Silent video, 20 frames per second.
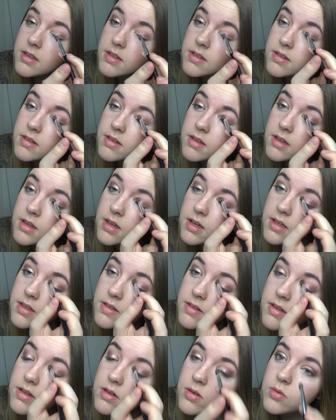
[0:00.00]
C'est
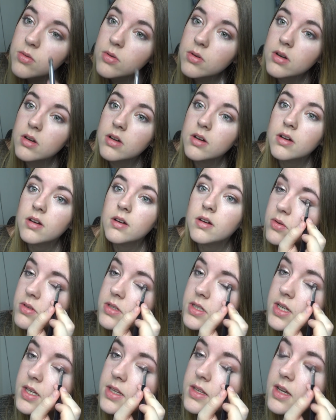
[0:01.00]
assez cool.
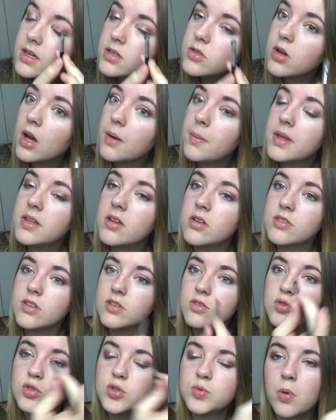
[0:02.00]
Quand il est très dur à mettre dans le
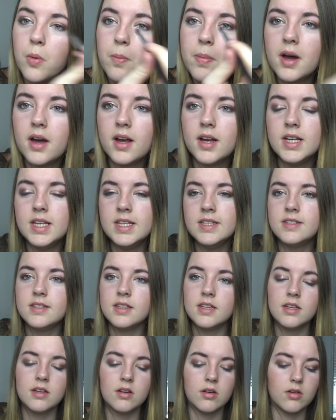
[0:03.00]
sens où je peux pas
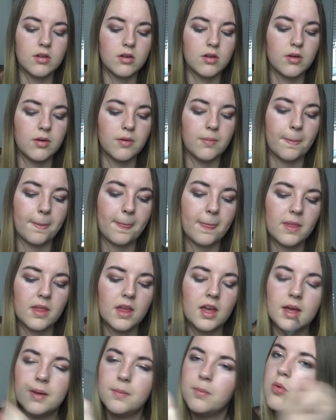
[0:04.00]
lisser euh,
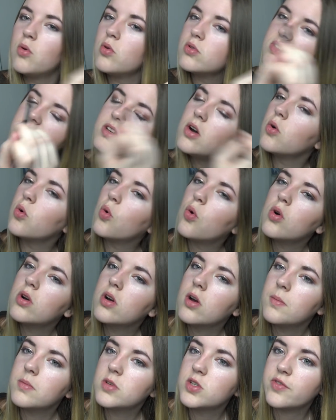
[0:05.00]
et brosser en gros
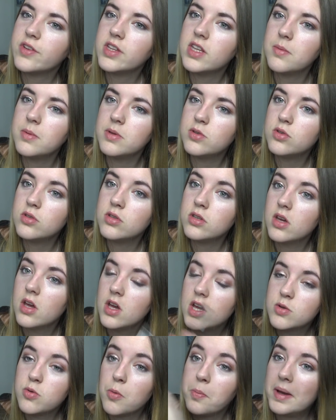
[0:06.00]
comme je fais d'habitude.
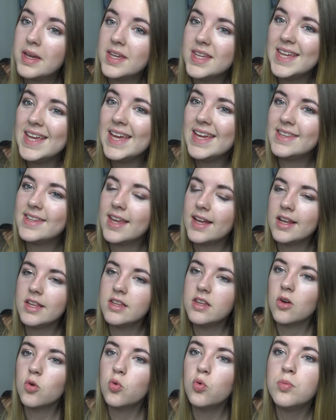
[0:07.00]
Je peux pas y étaler
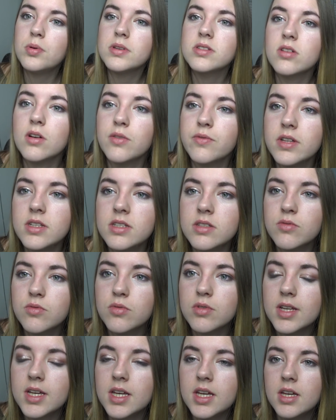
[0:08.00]
d'un coup parce qu'en fait, si vous
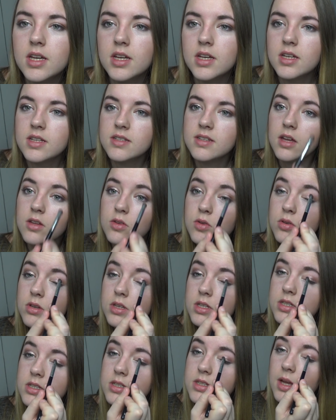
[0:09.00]
voulez, c'est un truc
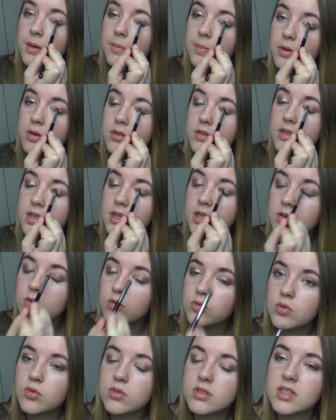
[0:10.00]
qui se tapote et
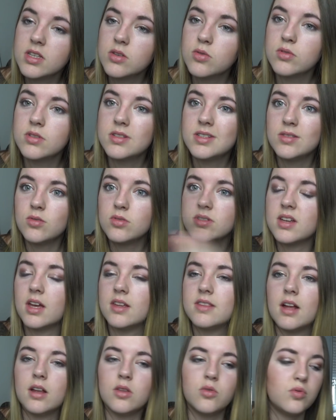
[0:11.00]
le truc c'est que sinon ça
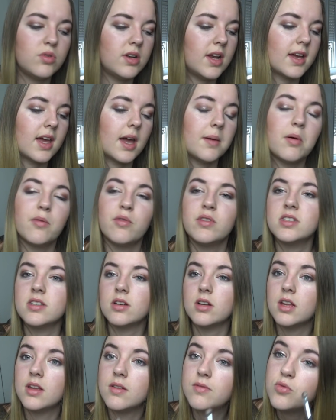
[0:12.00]
étale toute la crème. En fait, ça
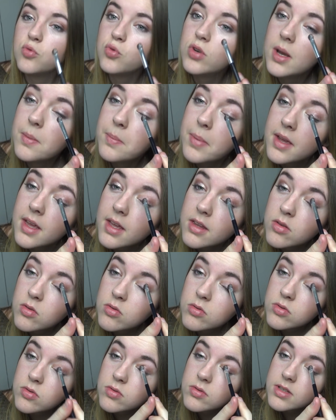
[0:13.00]
enlève toutes les paillettes
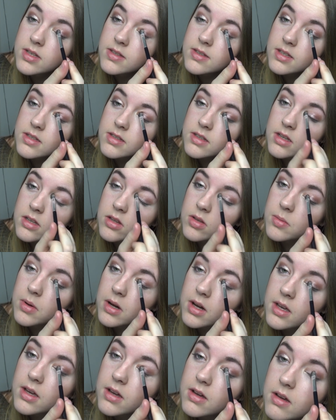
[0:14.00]
donc du coup, ça sert
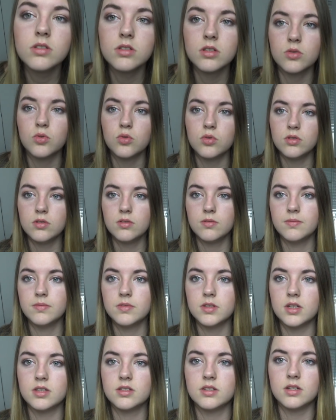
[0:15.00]
strictement à rien. C'est good,
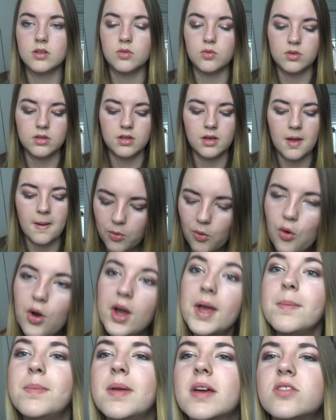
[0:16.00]
c'est assez good.
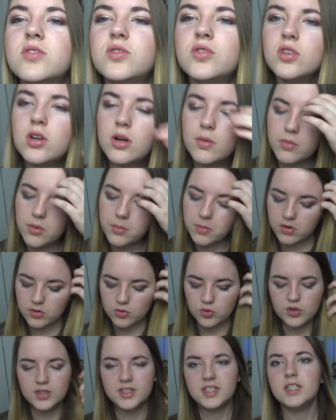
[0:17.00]
Bon, et bien sûr,
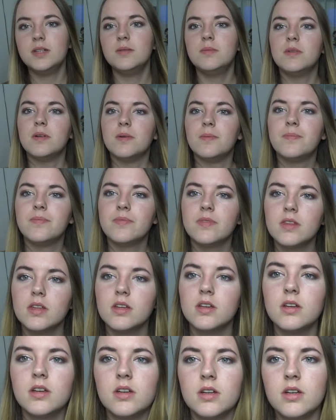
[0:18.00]
moment ultime,
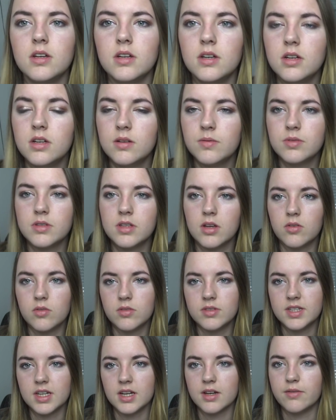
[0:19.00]

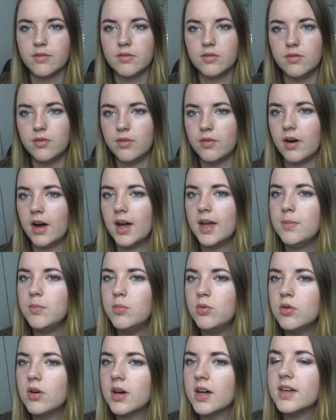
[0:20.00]
je dirais une vraie
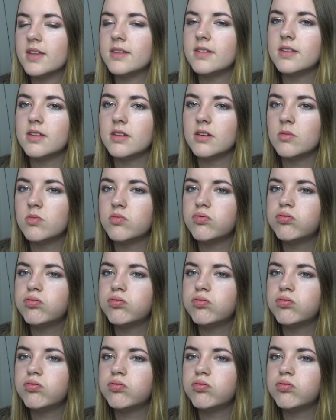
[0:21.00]
beurette.